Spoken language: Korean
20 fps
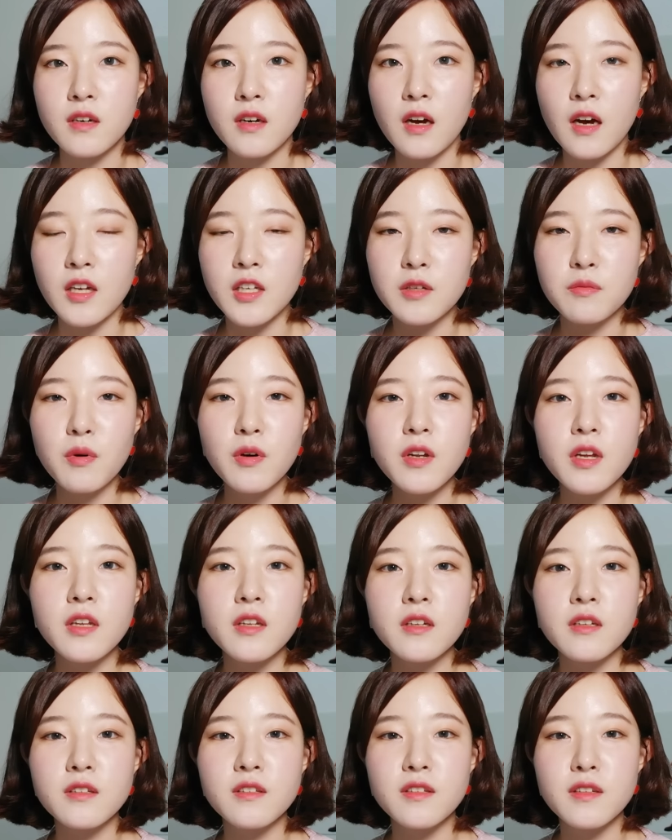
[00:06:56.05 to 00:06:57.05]
아,
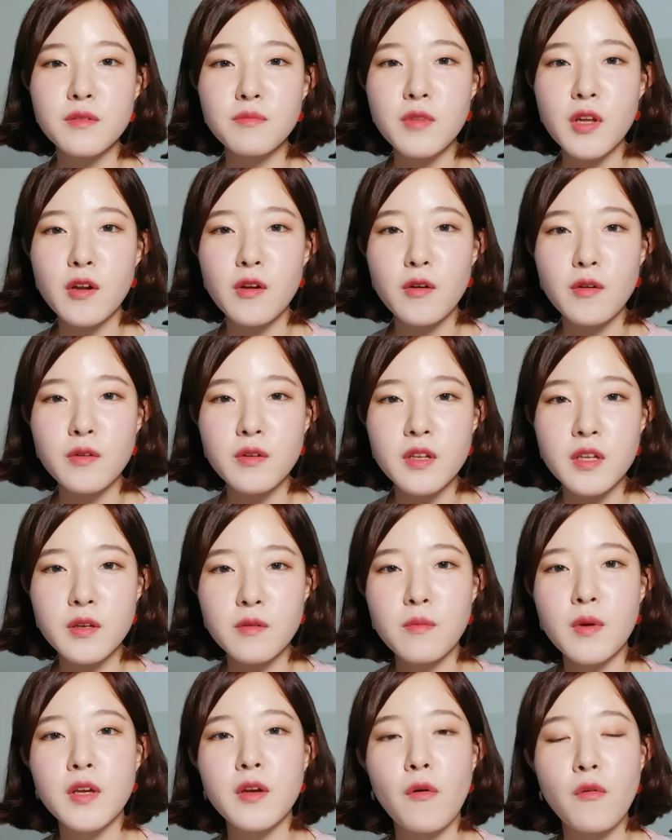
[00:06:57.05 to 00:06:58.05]
이번에는
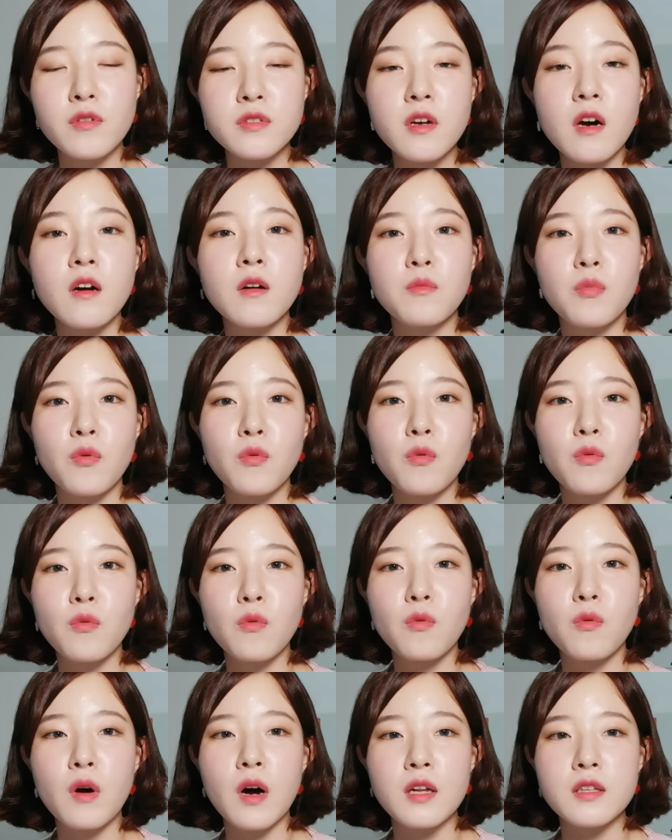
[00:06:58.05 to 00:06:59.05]
드림텔러님의 영상을
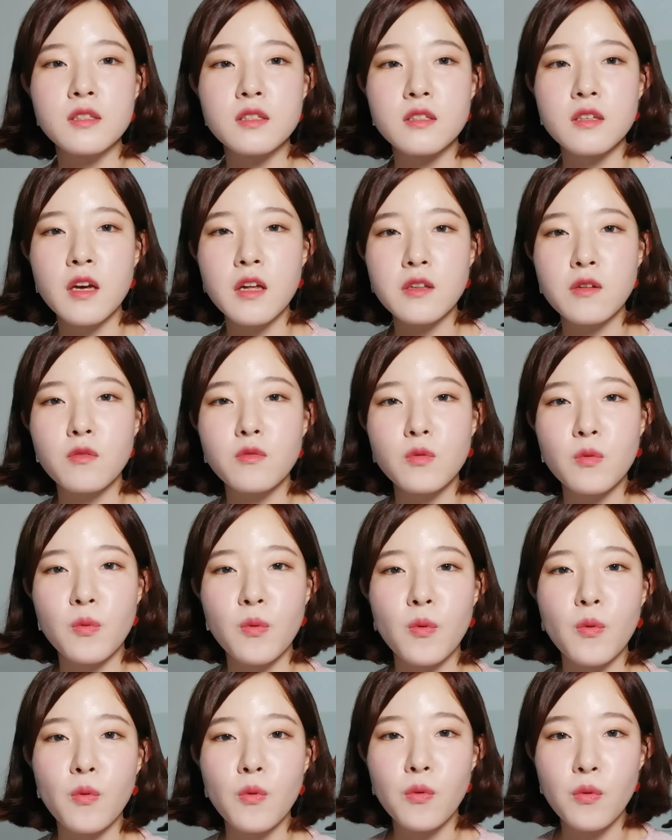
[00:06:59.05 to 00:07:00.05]
보고 같이 해석도
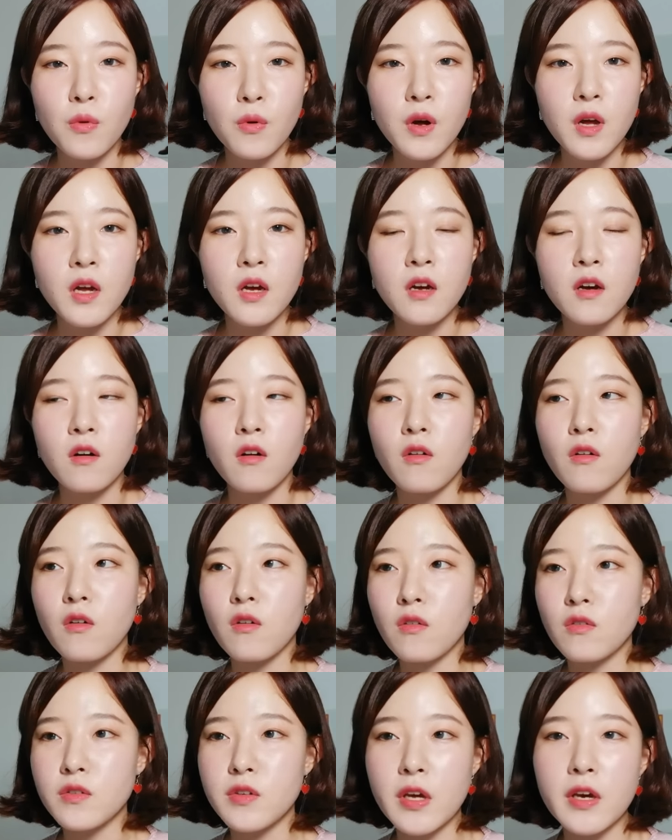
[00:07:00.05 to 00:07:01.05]
보고
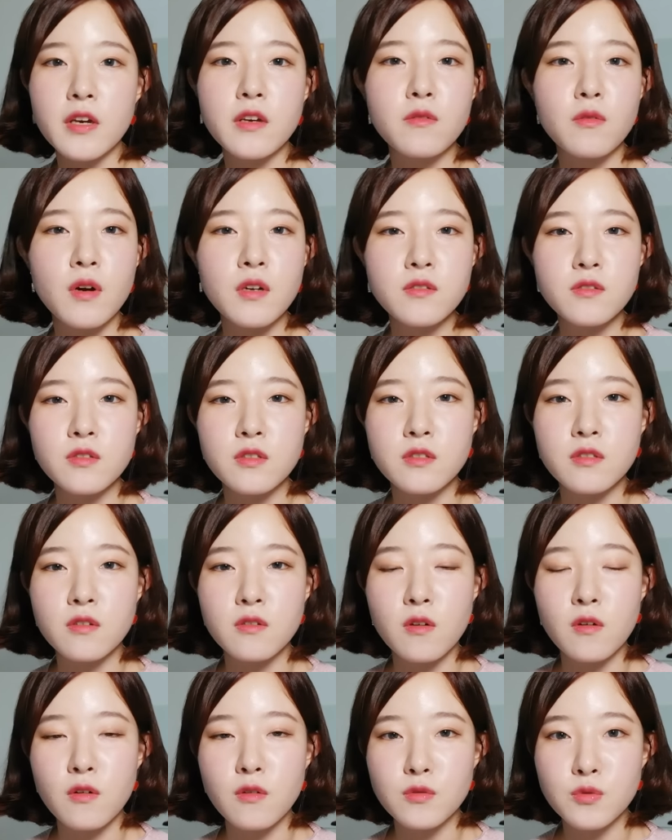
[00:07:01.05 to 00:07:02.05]
어, 얘기도 할 수
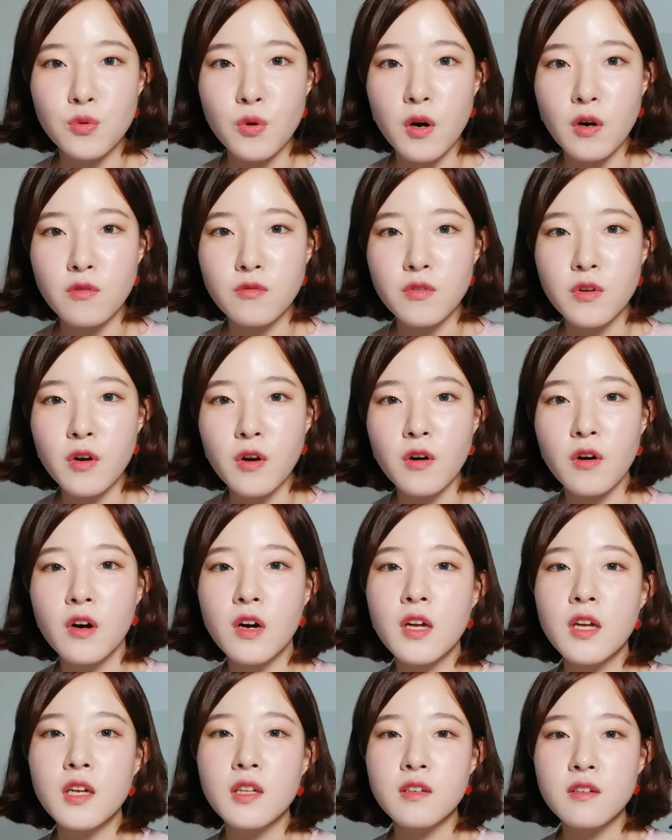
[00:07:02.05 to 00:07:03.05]
있어서 좋았고요.
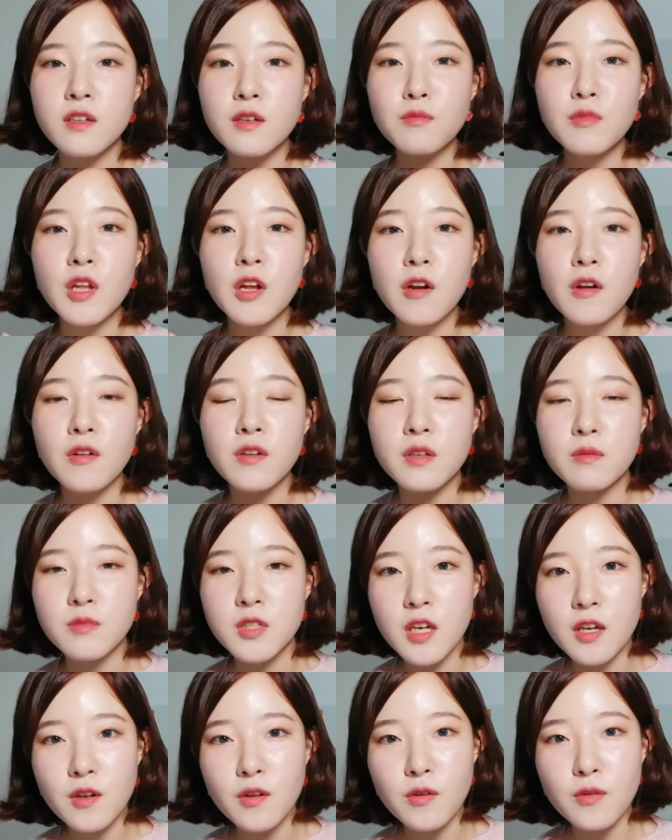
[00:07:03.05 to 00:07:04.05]
드림텔러님
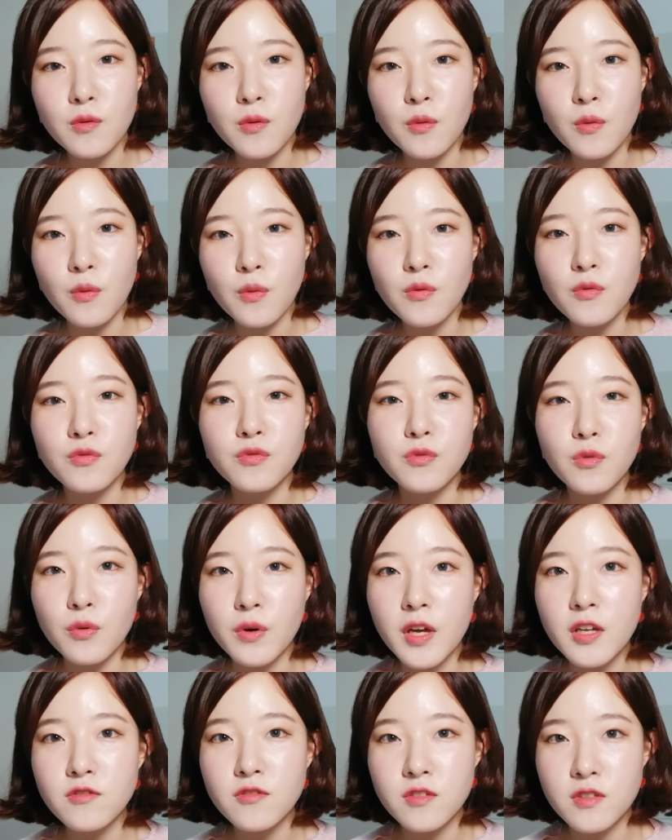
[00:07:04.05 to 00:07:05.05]
채널도 꼭
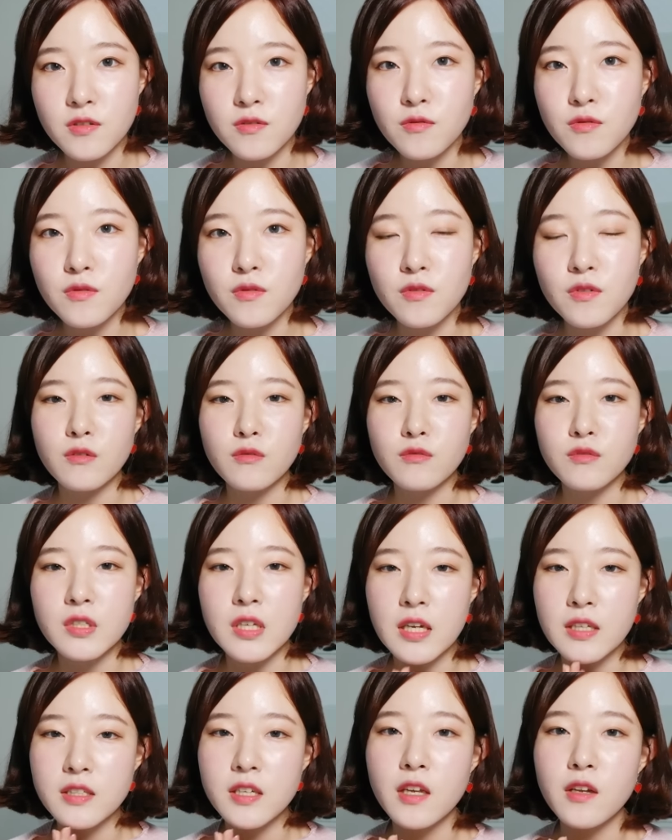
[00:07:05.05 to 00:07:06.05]
구독해주시고
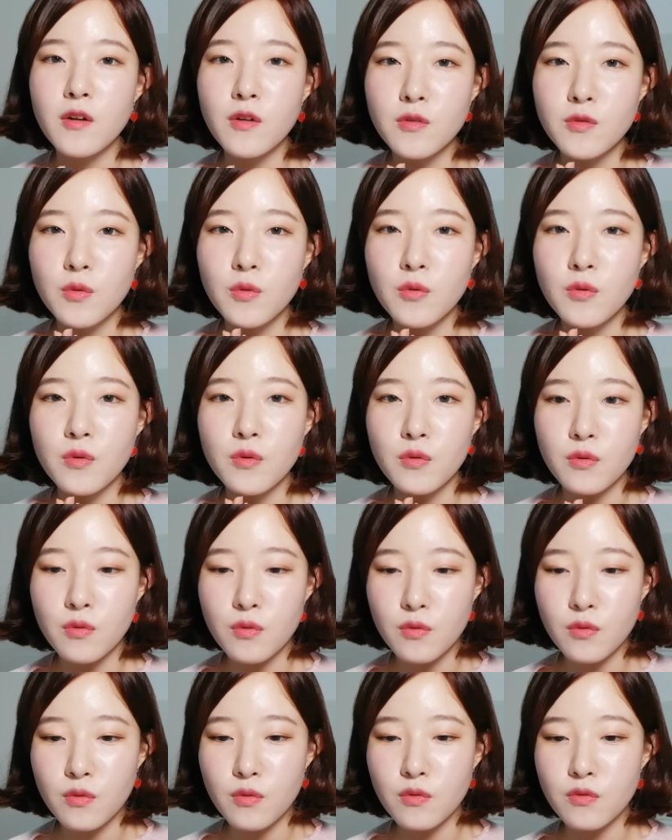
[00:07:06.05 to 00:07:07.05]
제 채널도
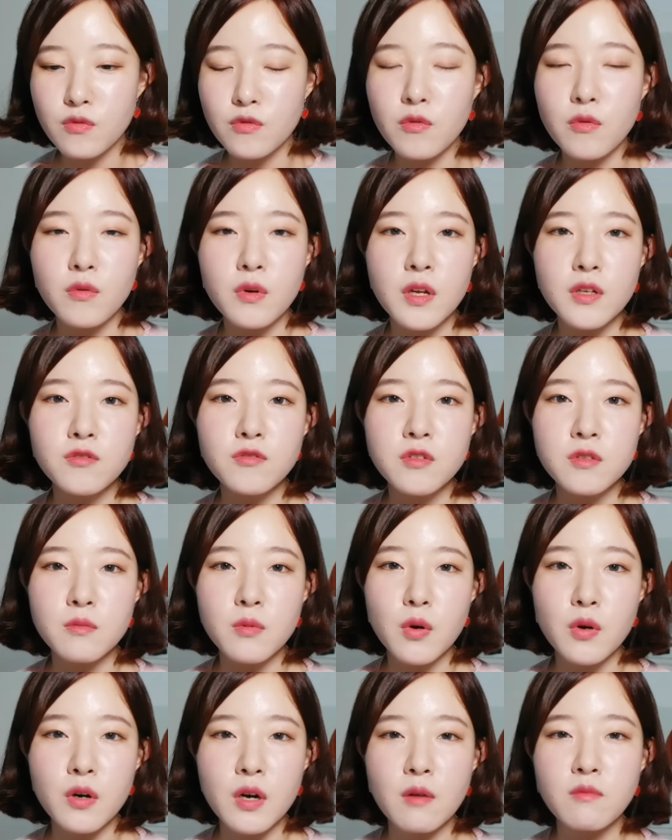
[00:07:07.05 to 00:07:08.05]
꼭
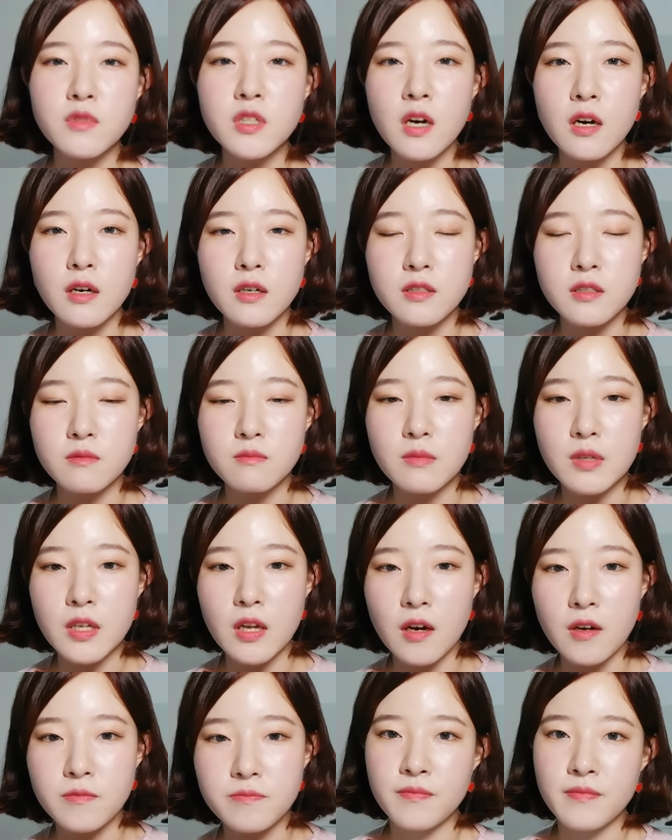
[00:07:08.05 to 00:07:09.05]
구독해주시면
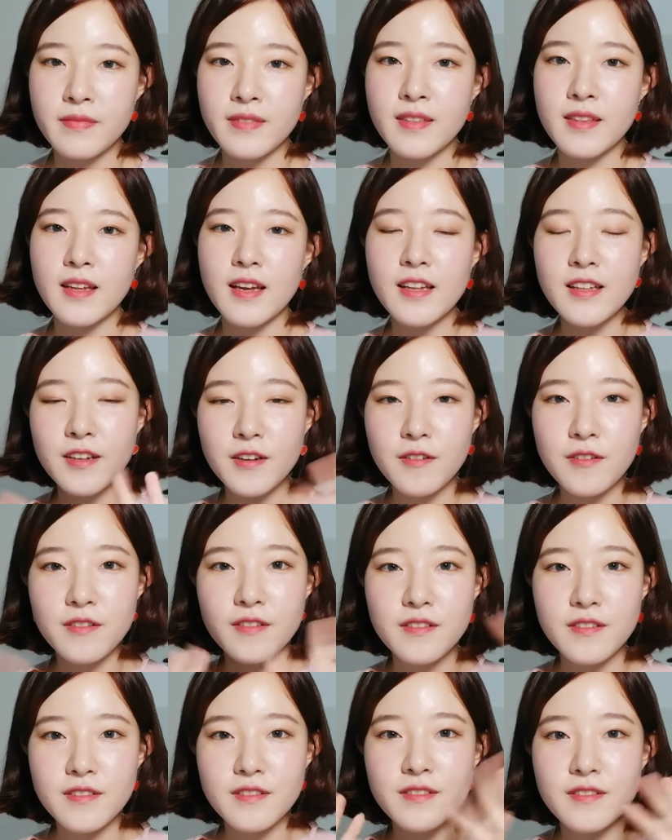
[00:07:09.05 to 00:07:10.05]
감사하겠습니다.
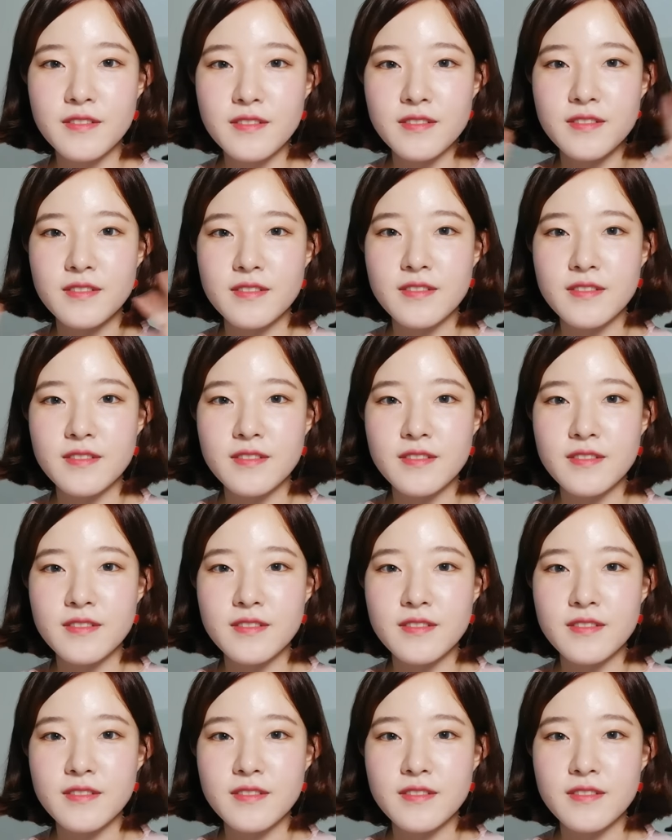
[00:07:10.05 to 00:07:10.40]
안녕!